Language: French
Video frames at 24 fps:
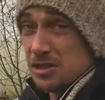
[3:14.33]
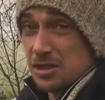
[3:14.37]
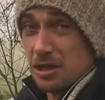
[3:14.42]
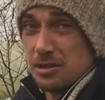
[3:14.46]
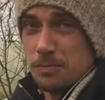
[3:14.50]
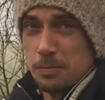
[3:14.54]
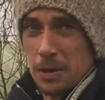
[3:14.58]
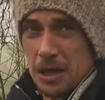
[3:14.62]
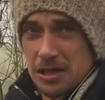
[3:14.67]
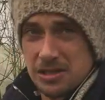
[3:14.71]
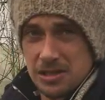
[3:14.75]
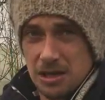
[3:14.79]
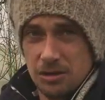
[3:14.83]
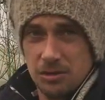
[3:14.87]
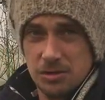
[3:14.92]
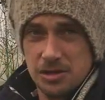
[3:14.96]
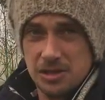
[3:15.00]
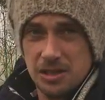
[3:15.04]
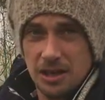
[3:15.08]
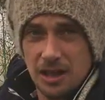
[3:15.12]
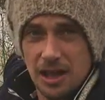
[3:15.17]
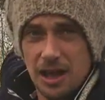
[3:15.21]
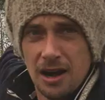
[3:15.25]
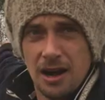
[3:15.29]
anciennes parcelles de
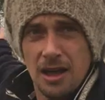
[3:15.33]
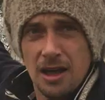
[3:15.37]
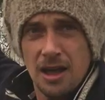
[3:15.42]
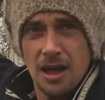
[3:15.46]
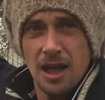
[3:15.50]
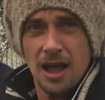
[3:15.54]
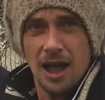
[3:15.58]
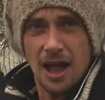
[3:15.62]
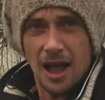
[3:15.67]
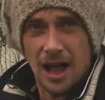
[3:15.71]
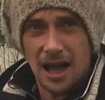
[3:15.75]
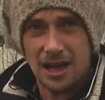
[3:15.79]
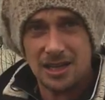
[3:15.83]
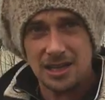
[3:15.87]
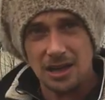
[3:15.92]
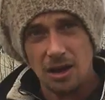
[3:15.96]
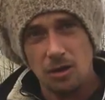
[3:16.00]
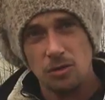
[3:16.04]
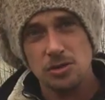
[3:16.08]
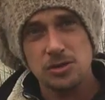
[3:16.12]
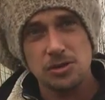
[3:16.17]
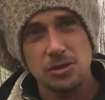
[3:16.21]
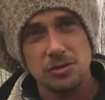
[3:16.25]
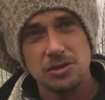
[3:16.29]
céréales, à
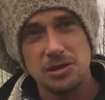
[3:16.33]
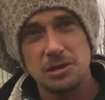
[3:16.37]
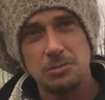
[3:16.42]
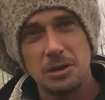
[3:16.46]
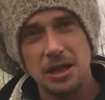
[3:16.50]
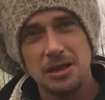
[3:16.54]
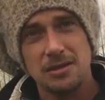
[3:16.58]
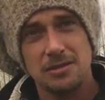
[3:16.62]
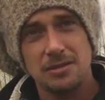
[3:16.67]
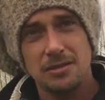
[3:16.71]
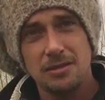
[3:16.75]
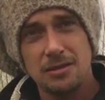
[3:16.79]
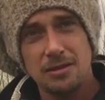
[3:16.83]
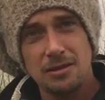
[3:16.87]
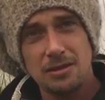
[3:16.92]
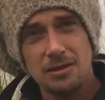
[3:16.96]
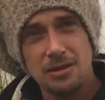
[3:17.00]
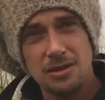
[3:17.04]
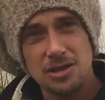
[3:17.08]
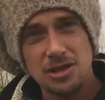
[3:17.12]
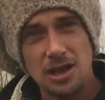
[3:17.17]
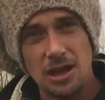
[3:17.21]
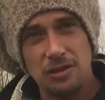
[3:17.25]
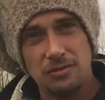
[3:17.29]
40 cm,
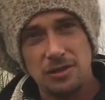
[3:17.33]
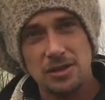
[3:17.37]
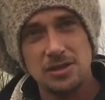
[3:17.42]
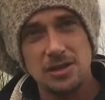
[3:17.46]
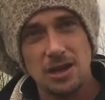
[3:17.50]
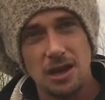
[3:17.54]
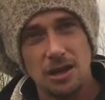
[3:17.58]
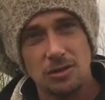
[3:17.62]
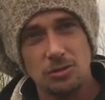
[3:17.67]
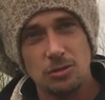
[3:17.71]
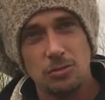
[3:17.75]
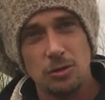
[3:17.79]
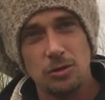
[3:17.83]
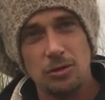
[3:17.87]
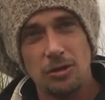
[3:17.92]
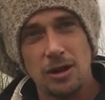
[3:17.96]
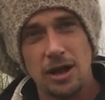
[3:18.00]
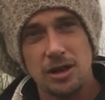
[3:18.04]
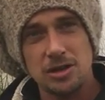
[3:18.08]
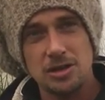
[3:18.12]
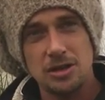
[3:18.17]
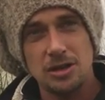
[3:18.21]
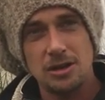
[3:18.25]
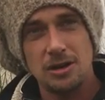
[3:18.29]
j'arrivais directement dans
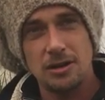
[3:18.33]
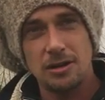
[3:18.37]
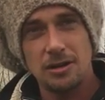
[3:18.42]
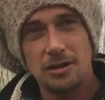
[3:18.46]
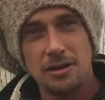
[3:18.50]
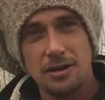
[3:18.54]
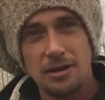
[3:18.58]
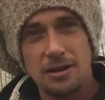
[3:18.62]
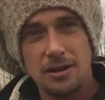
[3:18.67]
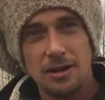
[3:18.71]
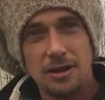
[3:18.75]
l'argile.